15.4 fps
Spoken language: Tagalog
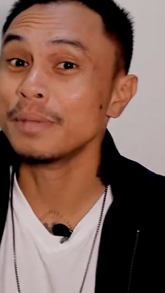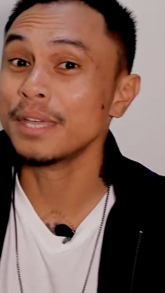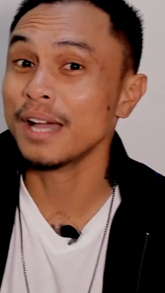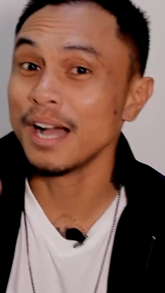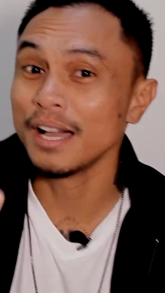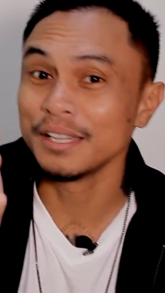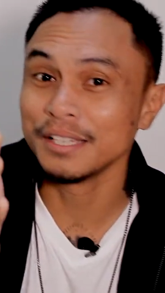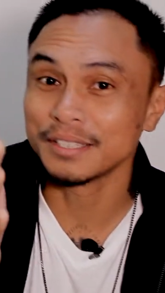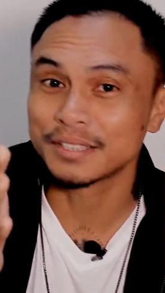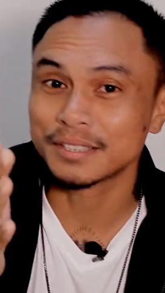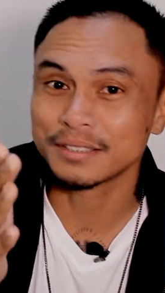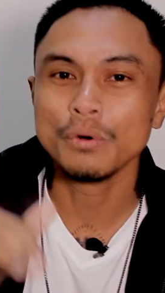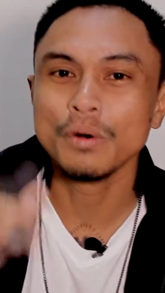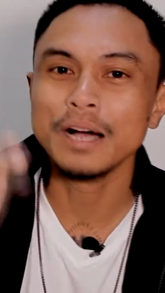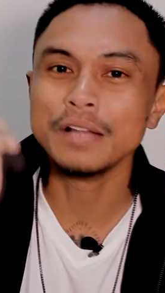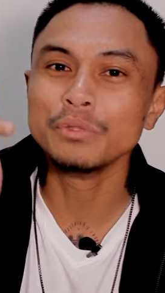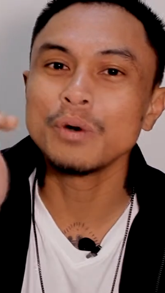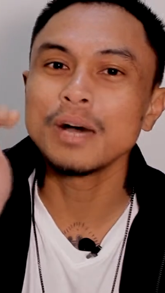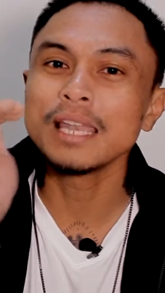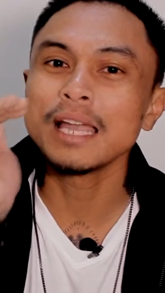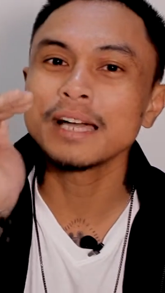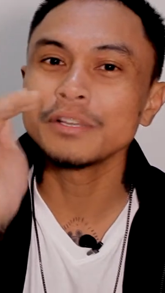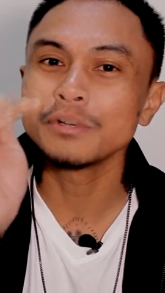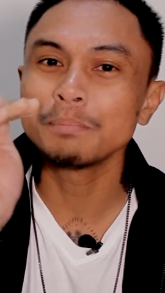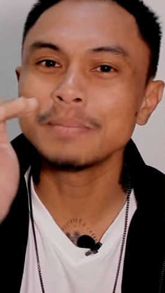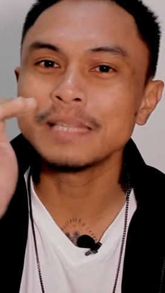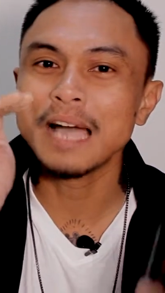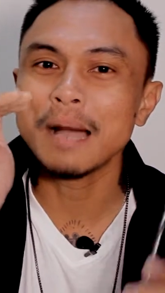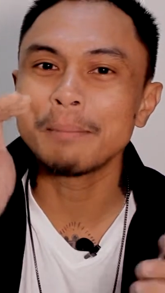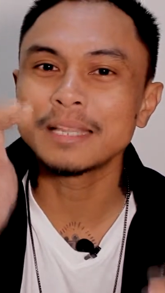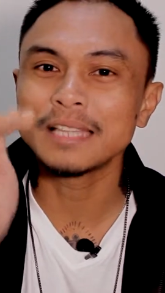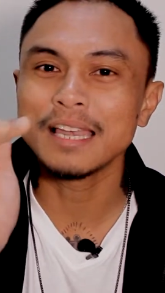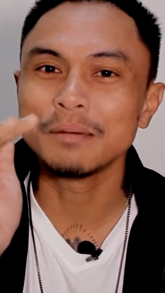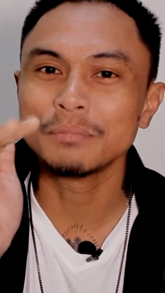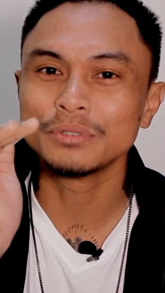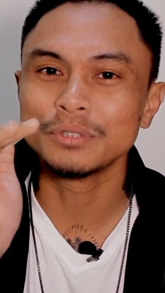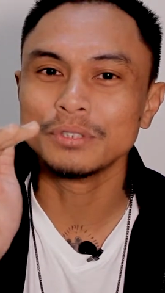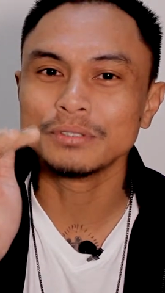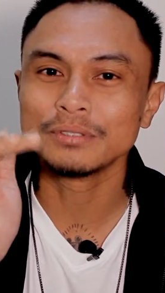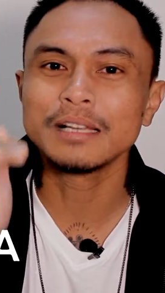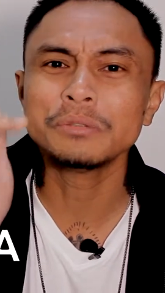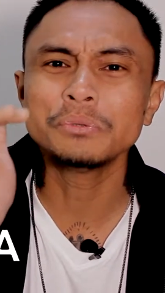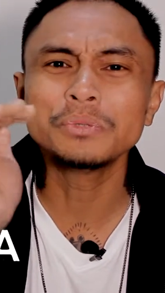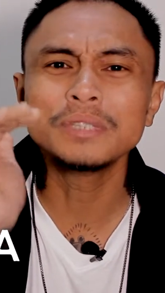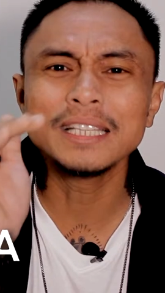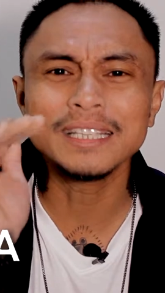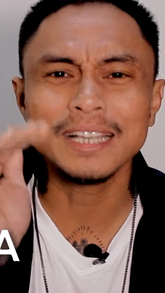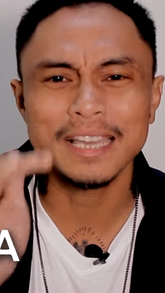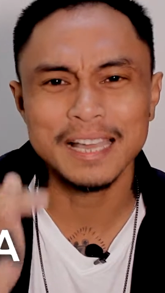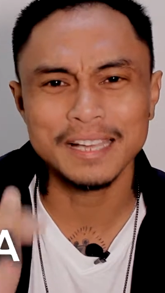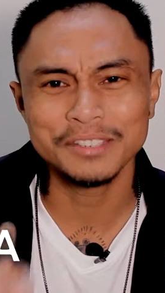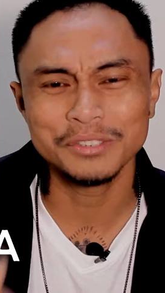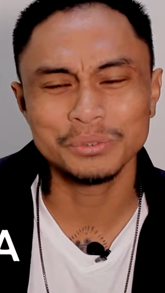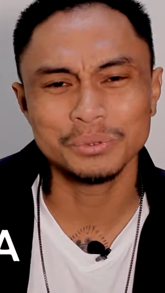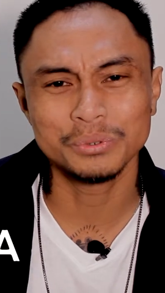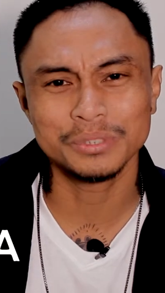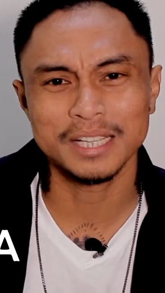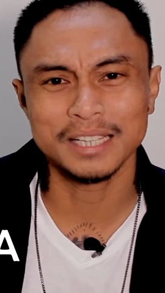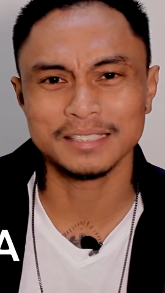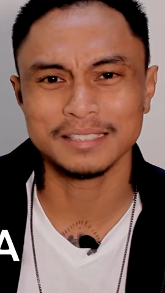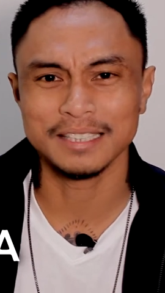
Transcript: be honest, kung ano kalaki yung pinapadala mo doon, ganun din kalaki yung utang